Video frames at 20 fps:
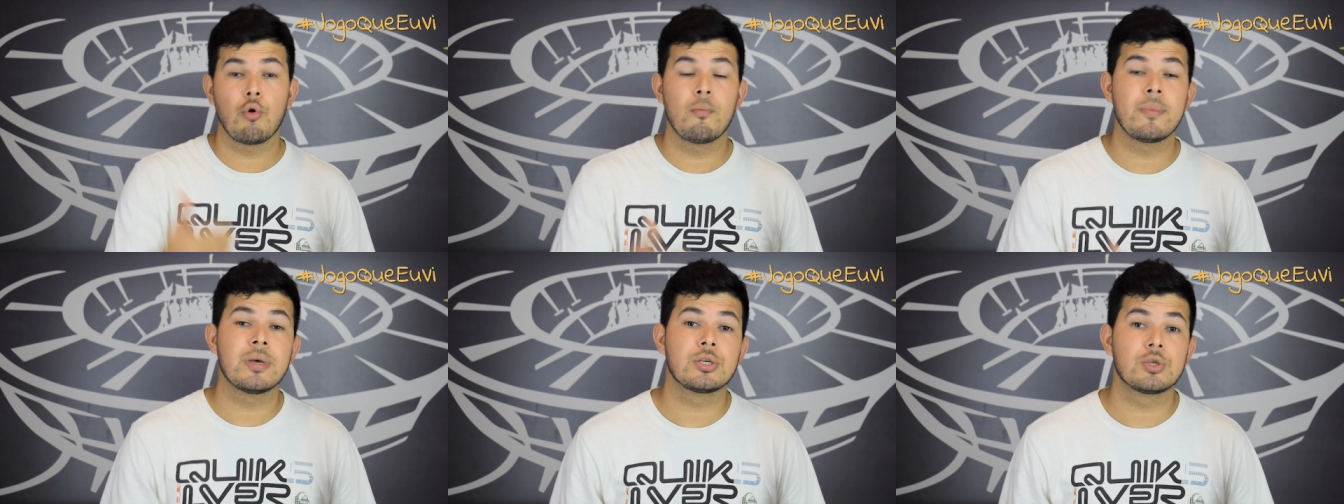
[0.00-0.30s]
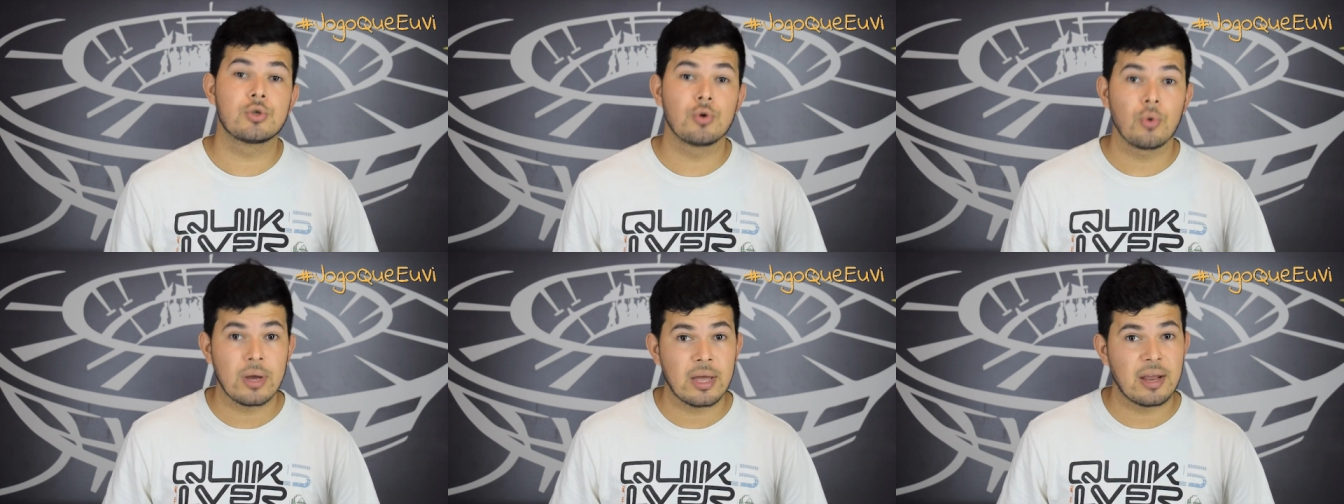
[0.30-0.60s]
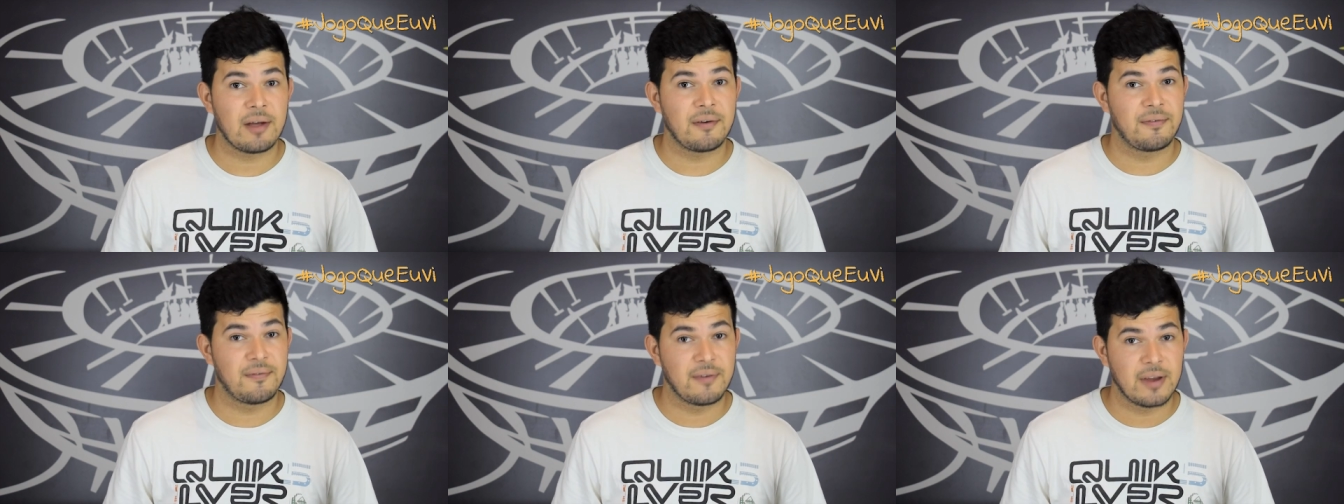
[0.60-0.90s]
começou a ir
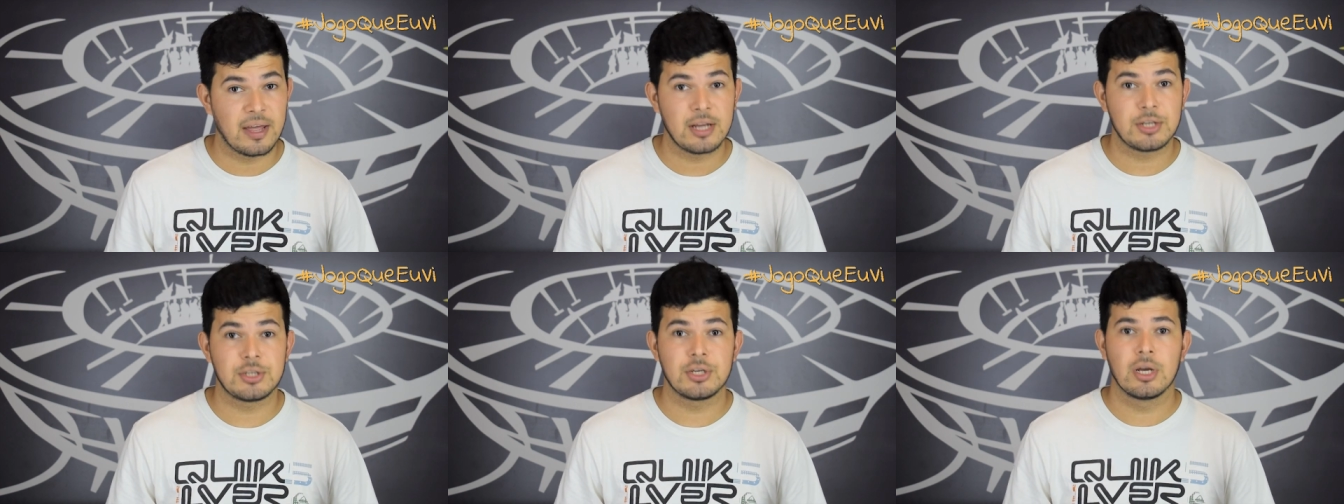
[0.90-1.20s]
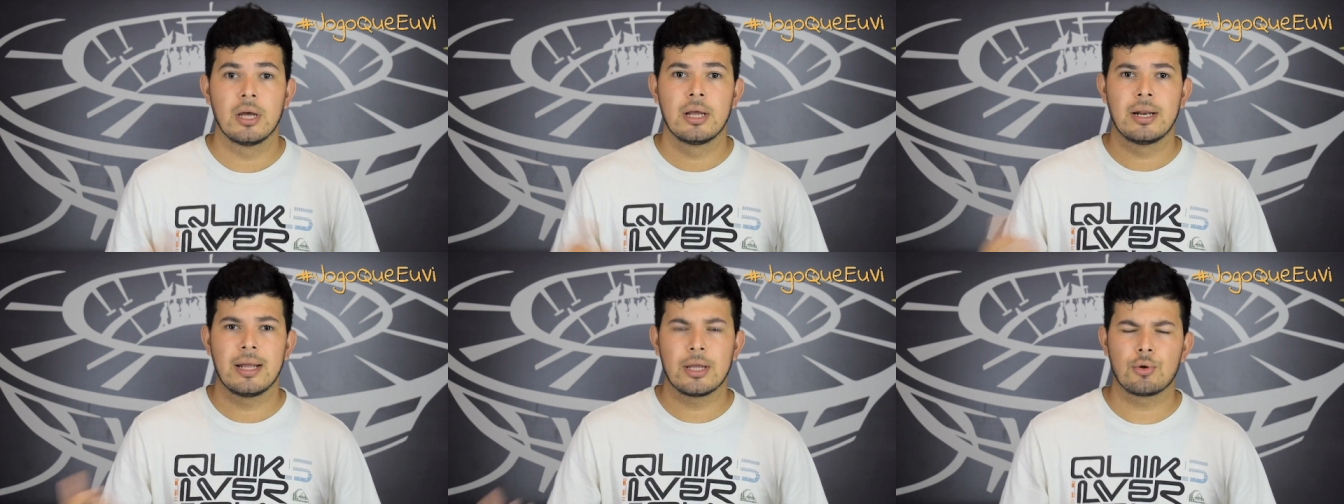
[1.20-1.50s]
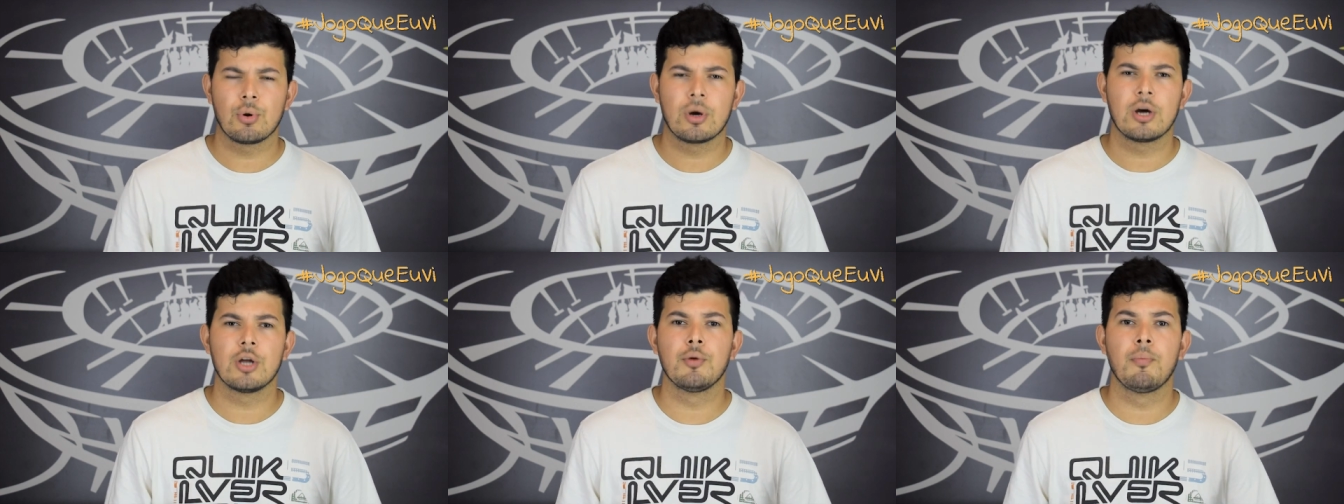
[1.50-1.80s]
à frente, né,
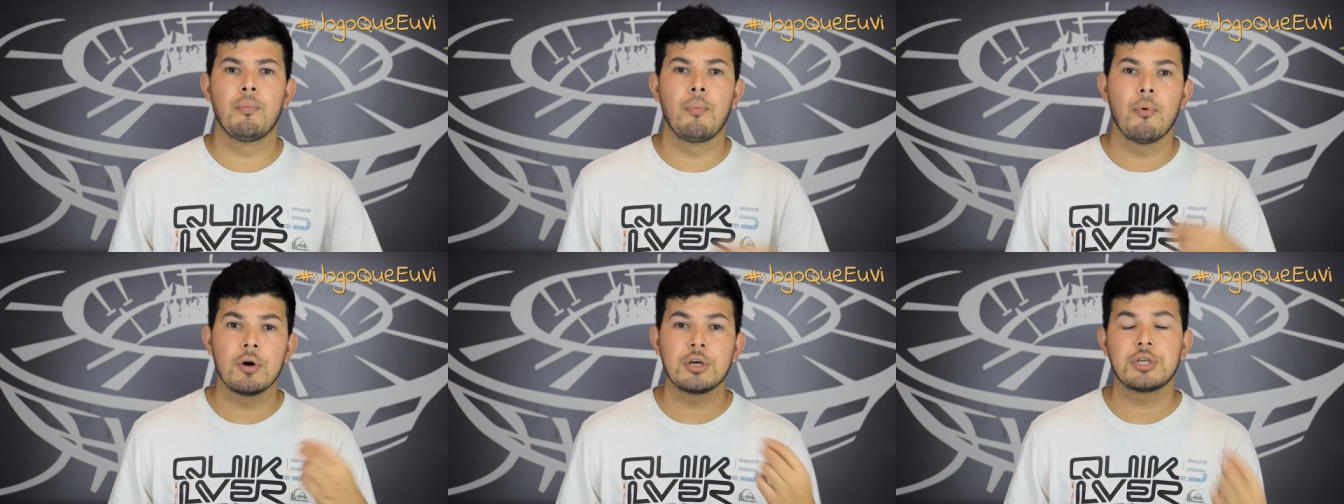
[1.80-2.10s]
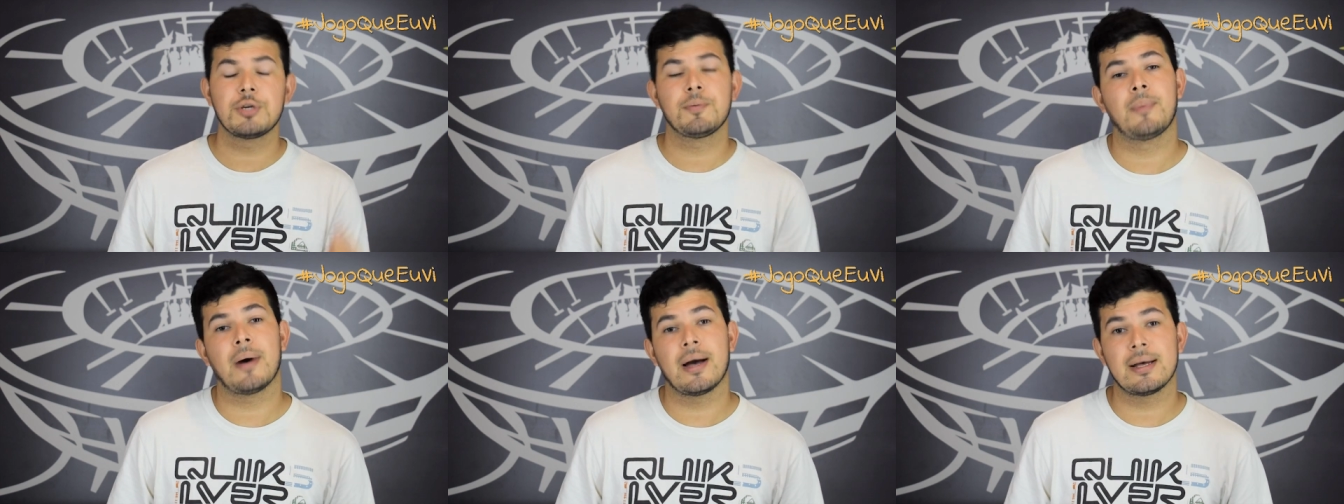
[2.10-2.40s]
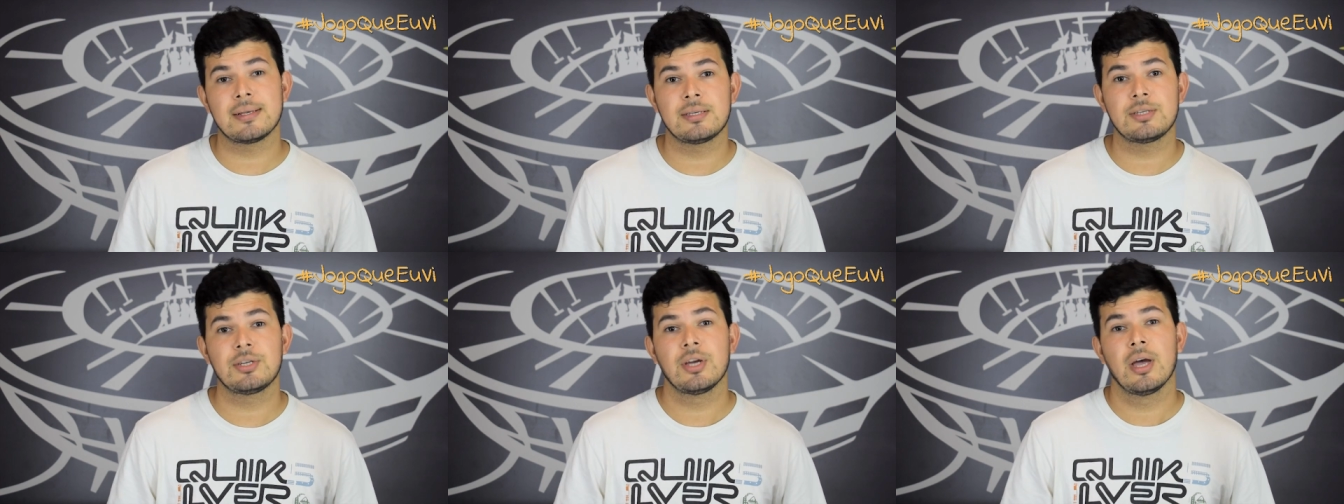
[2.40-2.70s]
trocando bons
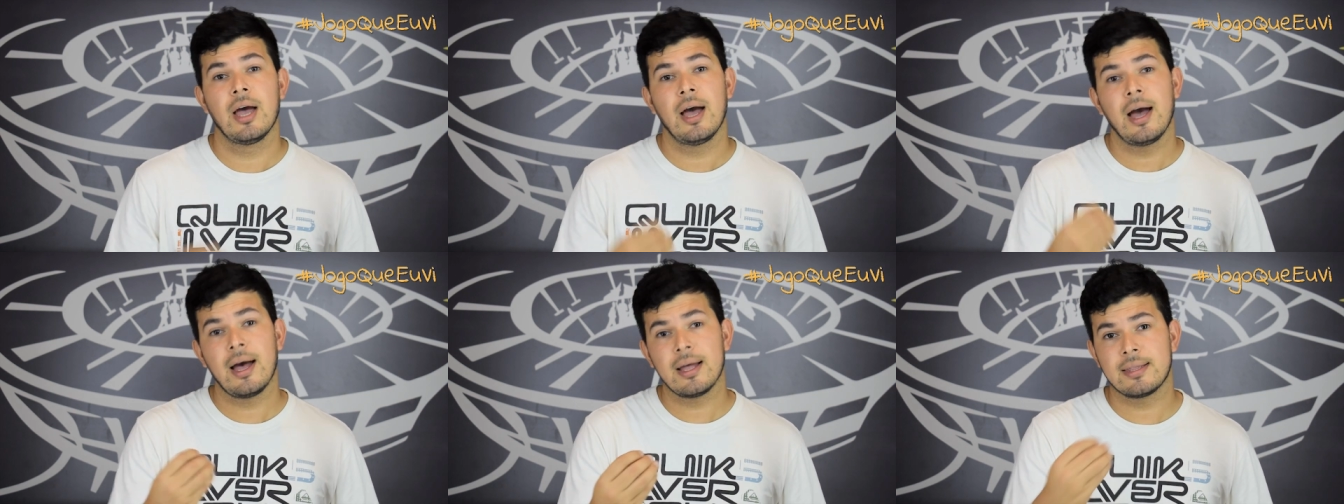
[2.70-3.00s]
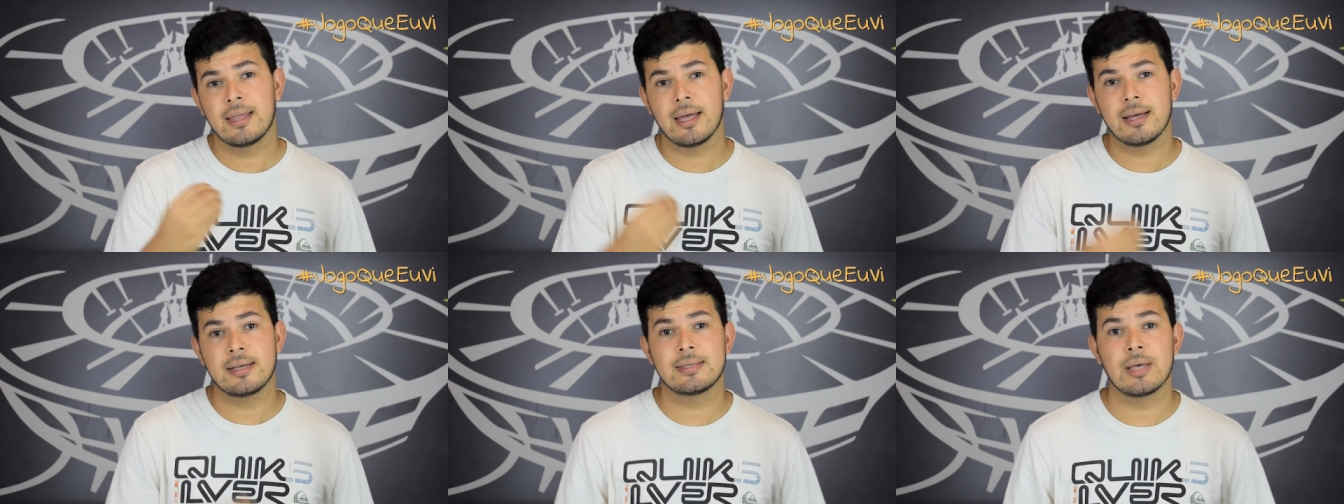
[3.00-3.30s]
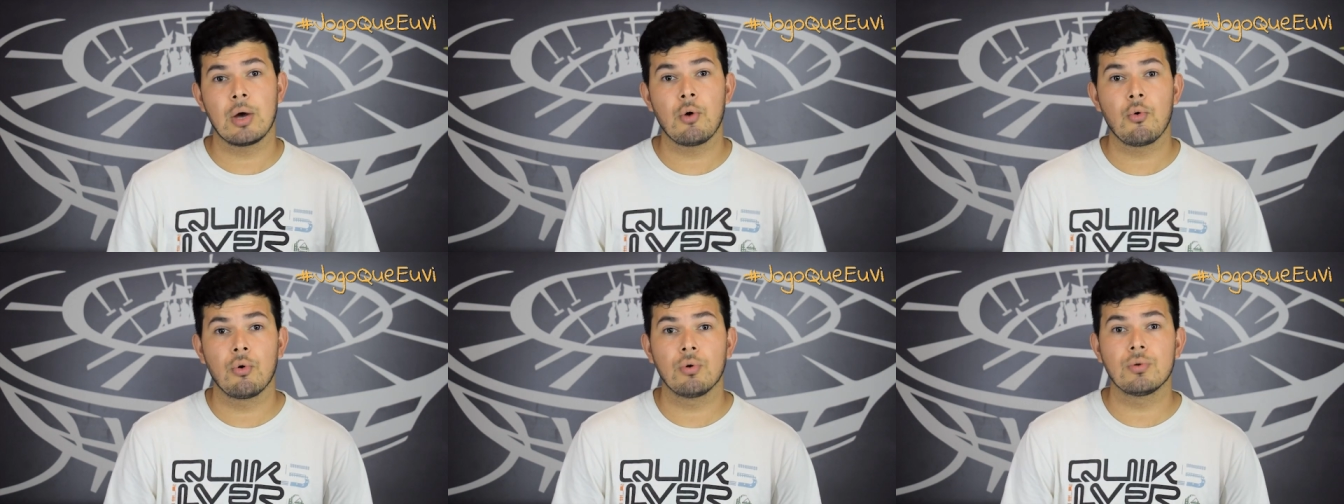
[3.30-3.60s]
passes até que
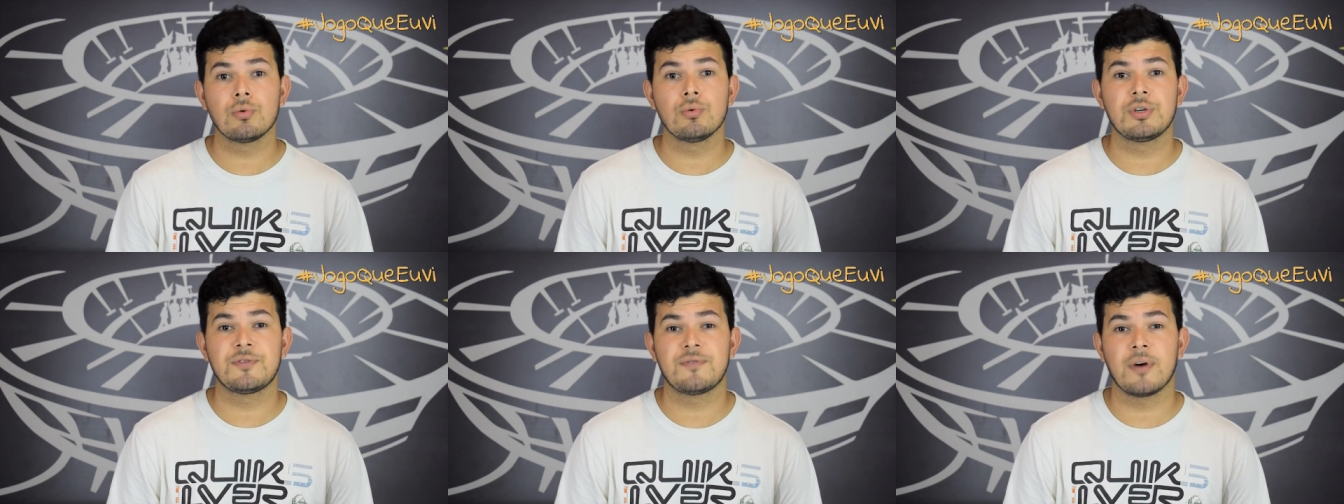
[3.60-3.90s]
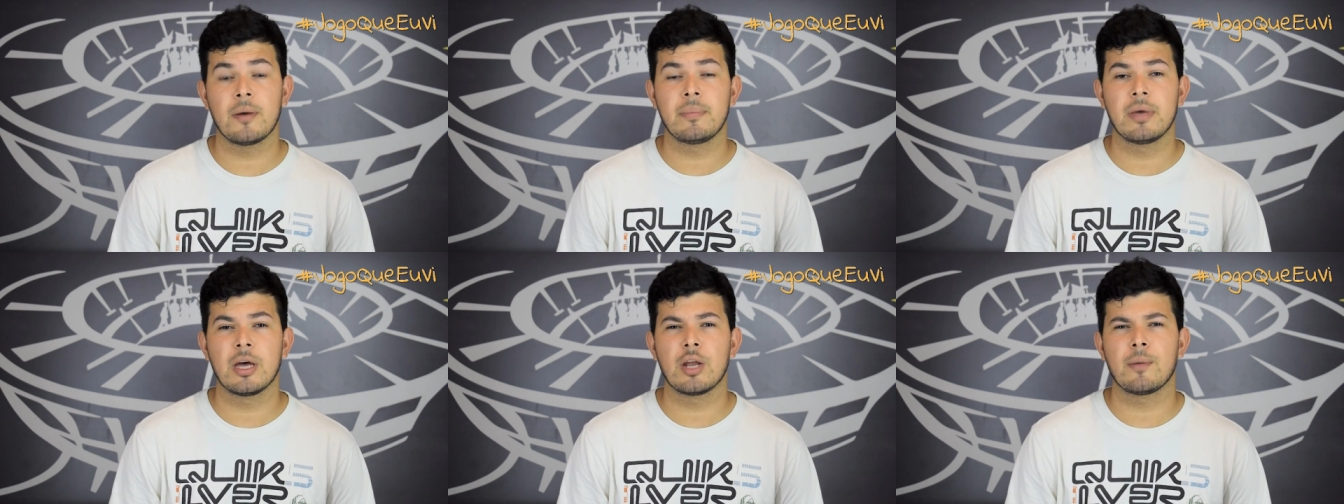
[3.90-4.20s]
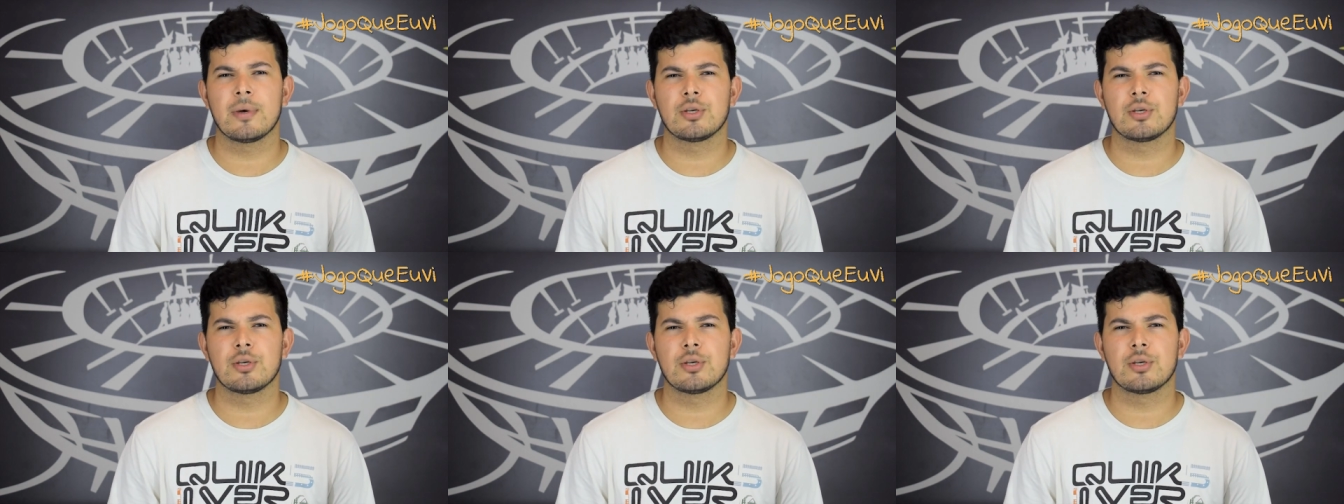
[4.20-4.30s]
saiu o gol do Luiz Fabiano,